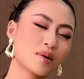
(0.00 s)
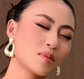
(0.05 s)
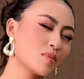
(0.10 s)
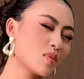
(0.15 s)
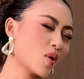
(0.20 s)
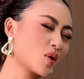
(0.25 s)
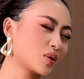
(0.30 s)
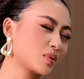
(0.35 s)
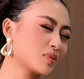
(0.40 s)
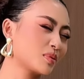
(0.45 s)

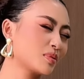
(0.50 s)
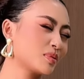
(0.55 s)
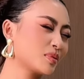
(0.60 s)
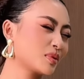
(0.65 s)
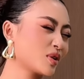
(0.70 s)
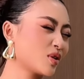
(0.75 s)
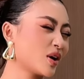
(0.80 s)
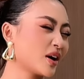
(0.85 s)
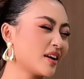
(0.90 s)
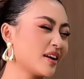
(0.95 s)
một
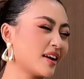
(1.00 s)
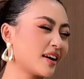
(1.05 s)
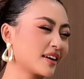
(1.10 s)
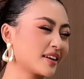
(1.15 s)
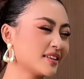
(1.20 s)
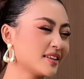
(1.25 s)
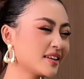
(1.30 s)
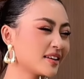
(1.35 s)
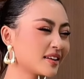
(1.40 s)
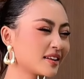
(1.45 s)
gọi là
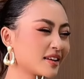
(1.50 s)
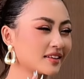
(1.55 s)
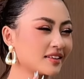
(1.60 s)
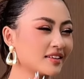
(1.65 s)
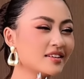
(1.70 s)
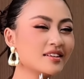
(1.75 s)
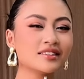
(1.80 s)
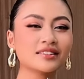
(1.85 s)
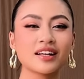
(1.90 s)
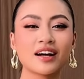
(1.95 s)
cái gì
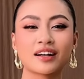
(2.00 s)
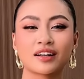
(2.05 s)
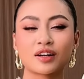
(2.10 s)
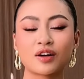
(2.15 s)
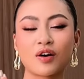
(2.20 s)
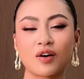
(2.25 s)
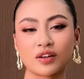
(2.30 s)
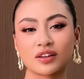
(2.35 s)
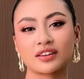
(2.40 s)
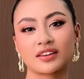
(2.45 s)
nữ thần
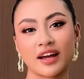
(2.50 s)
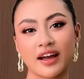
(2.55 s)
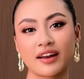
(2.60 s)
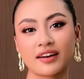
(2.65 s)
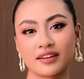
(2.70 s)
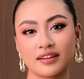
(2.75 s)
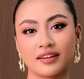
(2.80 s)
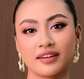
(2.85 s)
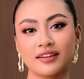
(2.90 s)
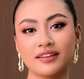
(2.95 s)

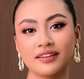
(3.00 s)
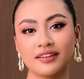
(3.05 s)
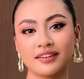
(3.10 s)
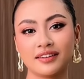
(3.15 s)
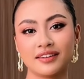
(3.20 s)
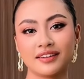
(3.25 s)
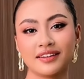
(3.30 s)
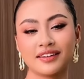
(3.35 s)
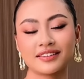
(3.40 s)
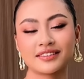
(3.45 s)
content hả
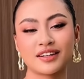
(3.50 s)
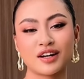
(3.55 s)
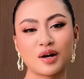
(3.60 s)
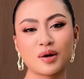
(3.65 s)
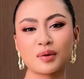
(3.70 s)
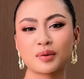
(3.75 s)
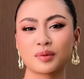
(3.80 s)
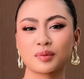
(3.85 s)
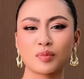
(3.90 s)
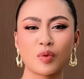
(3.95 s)
trời
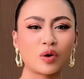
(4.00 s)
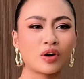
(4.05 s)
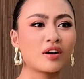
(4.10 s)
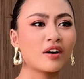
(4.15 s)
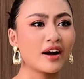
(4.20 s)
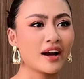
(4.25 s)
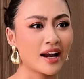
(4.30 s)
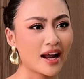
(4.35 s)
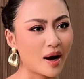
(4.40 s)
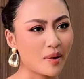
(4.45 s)
ơi buồn
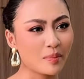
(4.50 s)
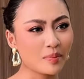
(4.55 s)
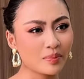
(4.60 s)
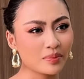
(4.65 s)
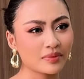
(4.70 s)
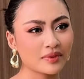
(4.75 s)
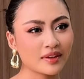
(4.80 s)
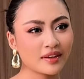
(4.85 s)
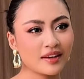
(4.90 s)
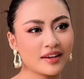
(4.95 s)
cười lắm
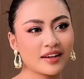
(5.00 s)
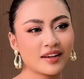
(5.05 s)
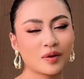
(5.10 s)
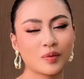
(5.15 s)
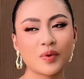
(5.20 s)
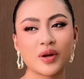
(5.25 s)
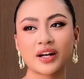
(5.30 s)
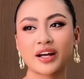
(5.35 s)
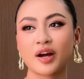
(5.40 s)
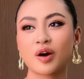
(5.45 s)

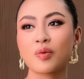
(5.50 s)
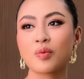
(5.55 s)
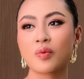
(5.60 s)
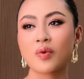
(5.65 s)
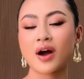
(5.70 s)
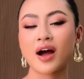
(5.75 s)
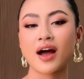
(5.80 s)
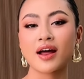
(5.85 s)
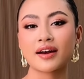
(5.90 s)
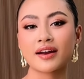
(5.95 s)
nguyên ngày hôm
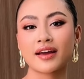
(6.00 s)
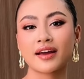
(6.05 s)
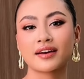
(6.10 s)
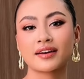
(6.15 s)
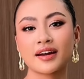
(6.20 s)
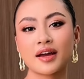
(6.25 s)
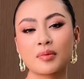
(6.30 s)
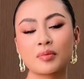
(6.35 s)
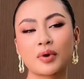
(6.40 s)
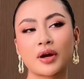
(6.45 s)
qua nè
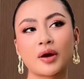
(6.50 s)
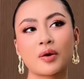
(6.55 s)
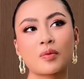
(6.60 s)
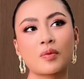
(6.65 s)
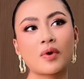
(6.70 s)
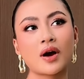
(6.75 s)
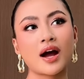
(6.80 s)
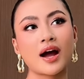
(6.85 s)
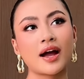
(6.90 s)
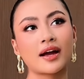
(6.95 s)
đêm ngày hôm
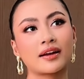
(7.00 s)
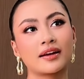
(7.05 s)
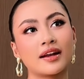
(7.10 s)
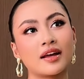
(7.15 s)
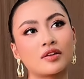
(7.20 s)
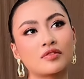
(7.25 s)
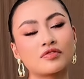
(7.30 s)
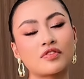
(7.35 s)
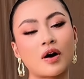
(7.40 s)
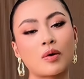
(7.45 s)
qua hạnh
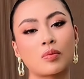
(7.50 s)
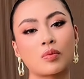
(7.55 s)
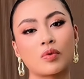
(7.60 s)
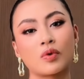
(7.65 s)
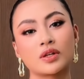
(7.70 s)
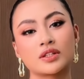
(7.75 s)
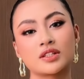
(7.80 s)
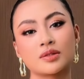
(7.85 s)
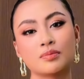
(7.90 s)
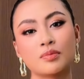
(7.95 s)
lên phòng
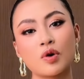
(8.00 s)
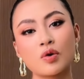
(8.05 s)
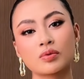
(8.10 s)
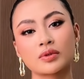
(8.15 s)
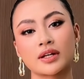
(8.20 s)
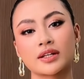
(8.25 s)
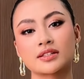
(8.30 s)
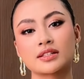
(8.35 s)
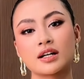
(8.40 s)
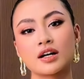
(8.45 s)
của chị múc
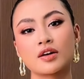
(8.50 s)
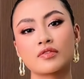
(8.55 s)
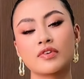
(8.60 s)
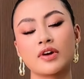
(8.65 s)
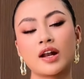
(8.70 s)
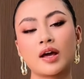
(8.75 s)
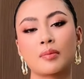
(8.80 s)
để chơi với